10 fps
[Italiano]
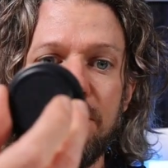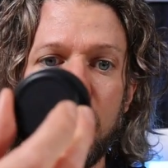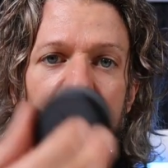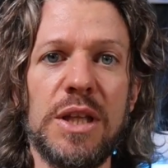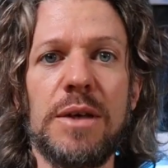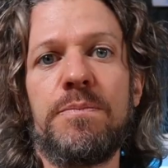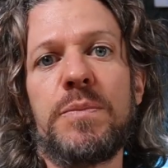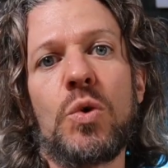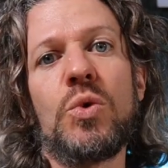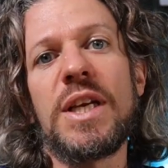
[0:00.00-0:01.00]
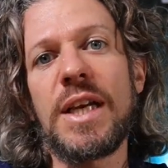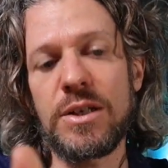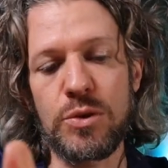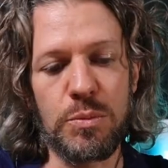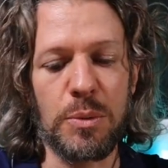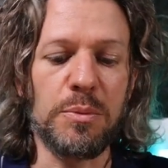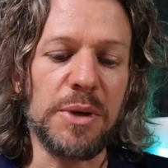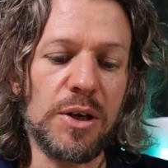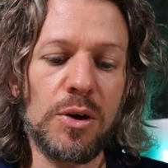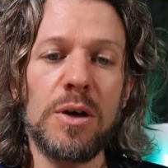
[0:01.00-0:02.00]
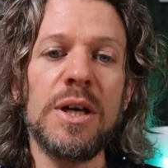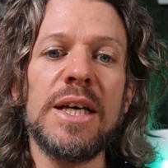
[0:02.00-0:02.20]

quindi un innesto un po' più piccolo,